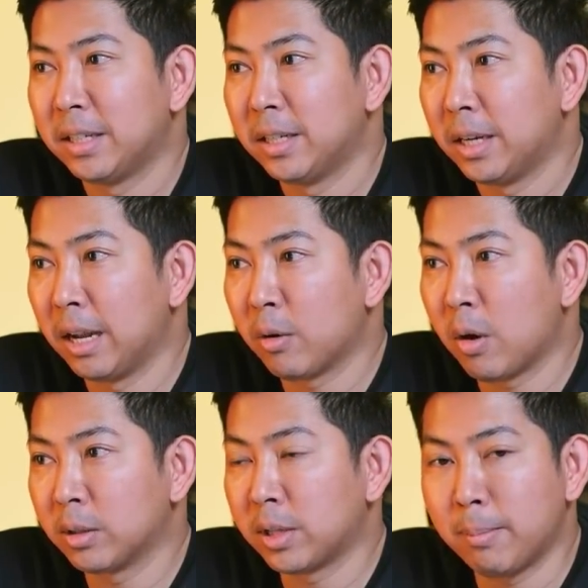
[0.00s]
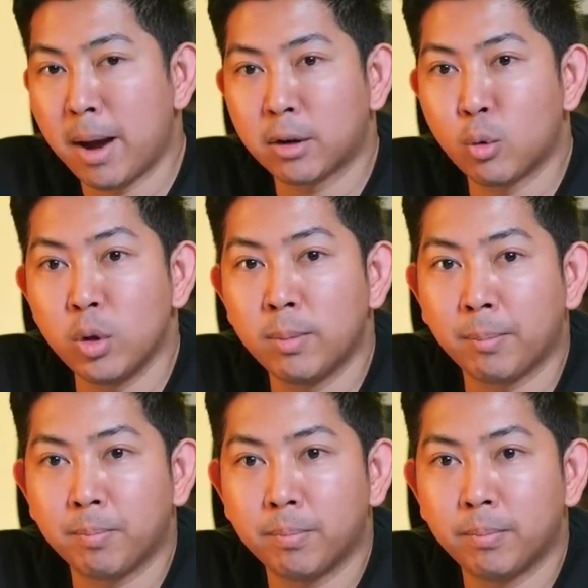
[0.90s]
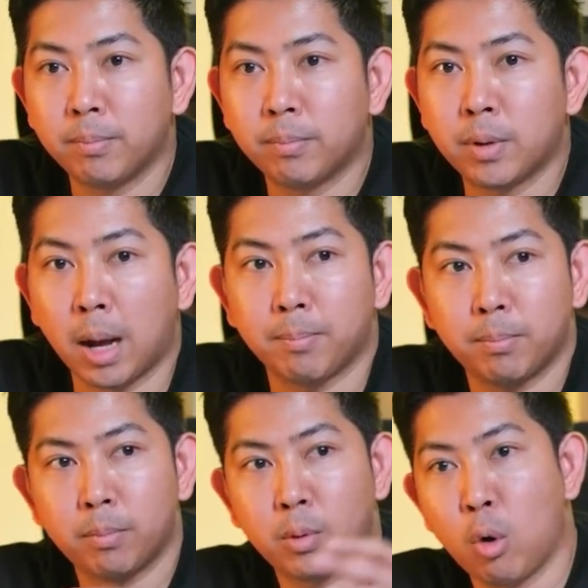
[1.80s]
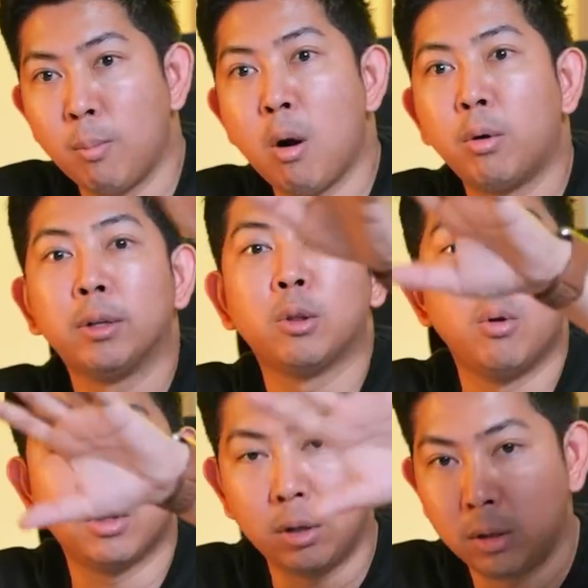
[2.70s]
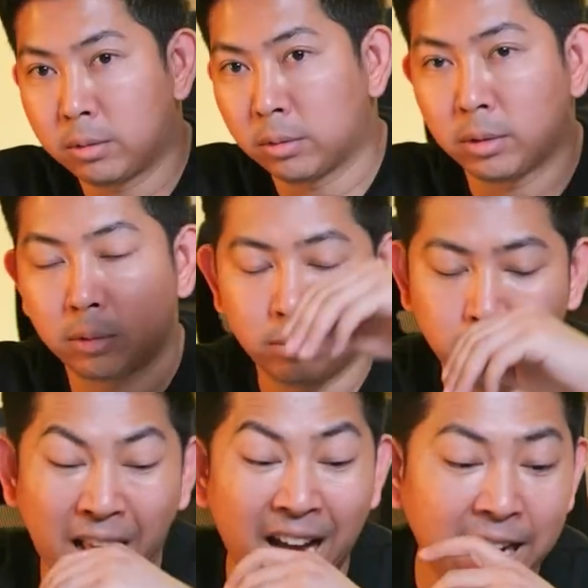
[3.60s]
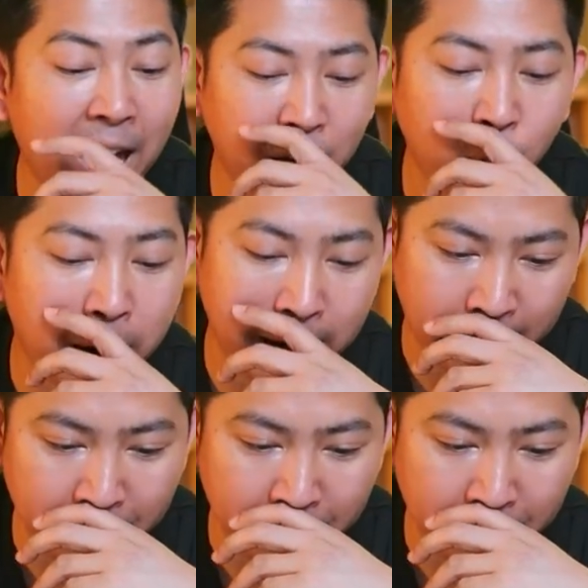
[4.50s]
แล้วก็สามารถคุยแบบ global โดยตรงคือต่างแดนด้วยนะครับ